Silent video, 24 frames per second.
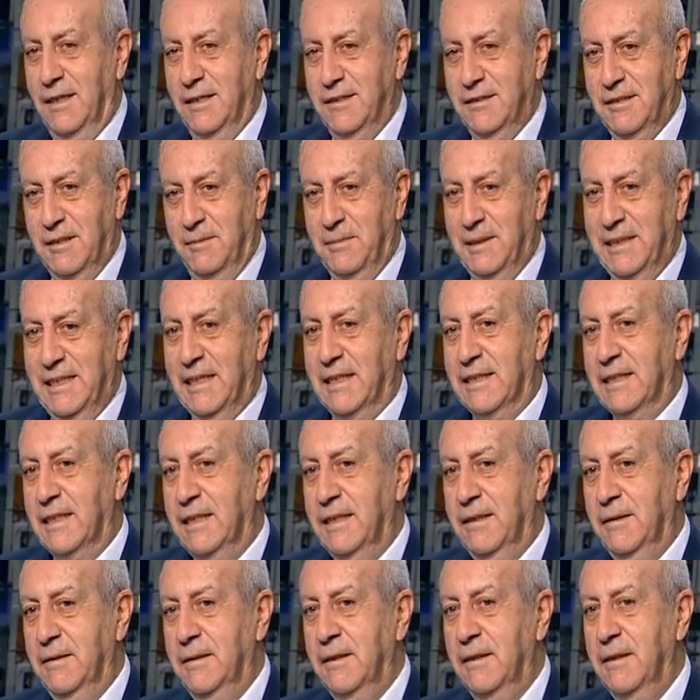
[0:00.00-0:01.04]
اذا بدك
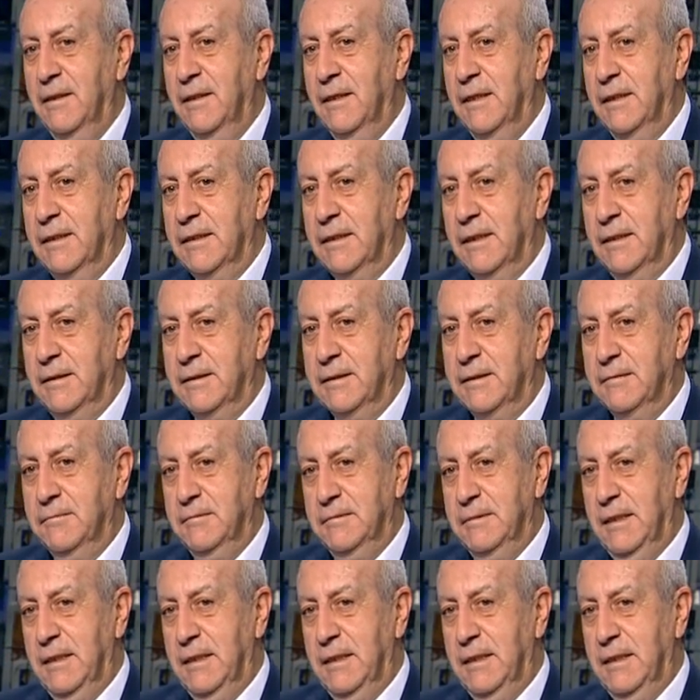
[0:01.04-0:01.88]
ايه, إيه.